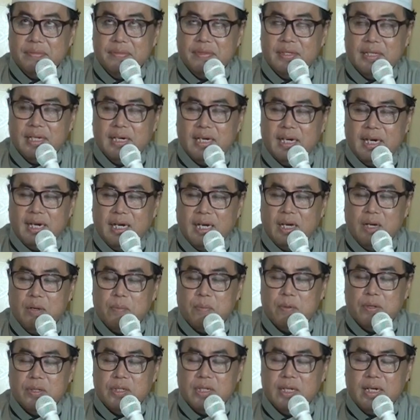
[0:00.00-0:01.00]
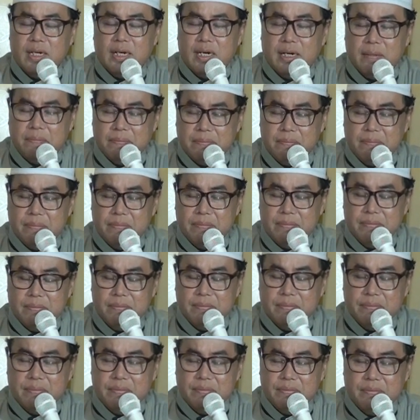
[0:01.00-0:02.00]
seneng apa senep
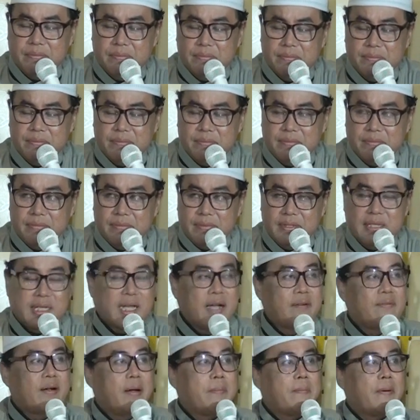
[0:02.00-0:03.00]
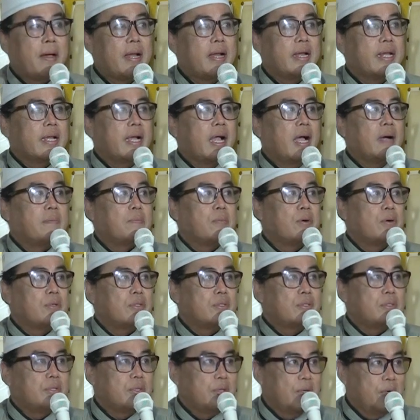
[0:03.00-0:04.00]
jawabannya gak
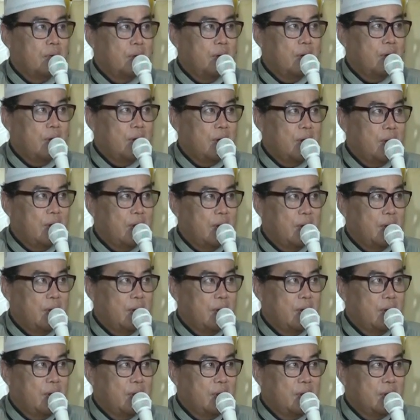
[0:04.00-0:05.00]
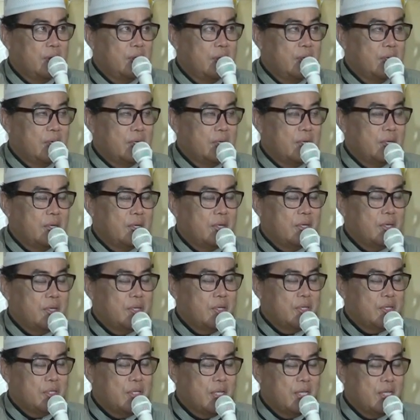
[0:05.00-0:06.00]
bodoh,
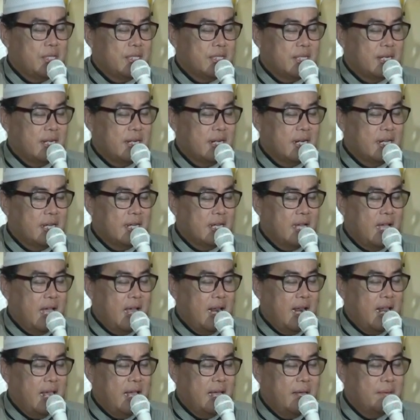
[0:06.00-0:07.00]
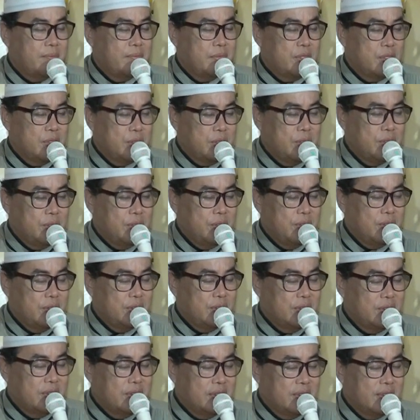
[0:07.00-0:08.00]
ono sing seneng
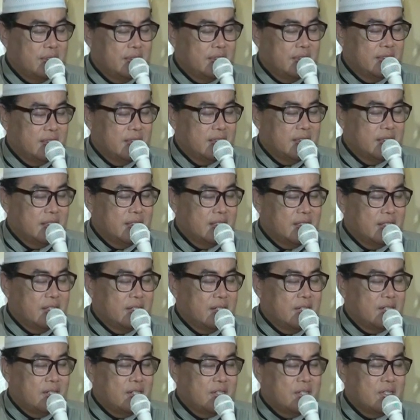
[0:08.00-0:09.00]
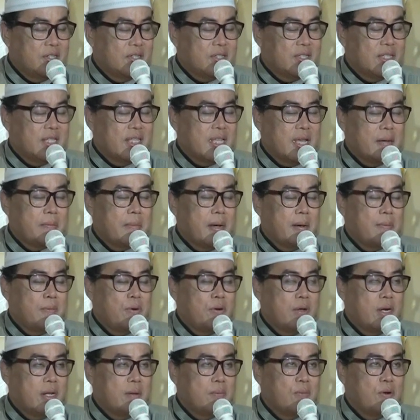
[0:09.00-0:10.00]
alhamdulillah ono sing tambah
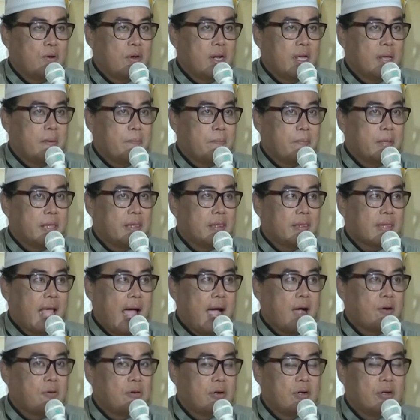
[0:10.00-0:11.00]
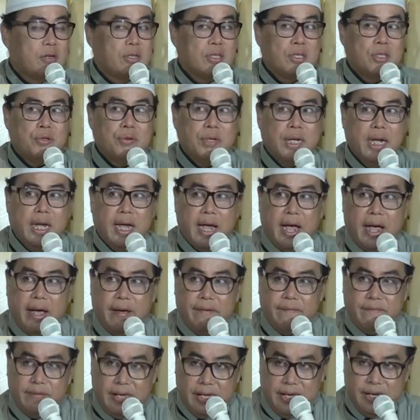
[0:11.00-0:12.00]
moring-moring ben tau nek
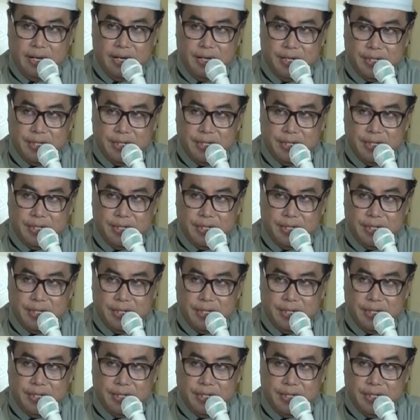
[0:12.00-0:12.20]
gawe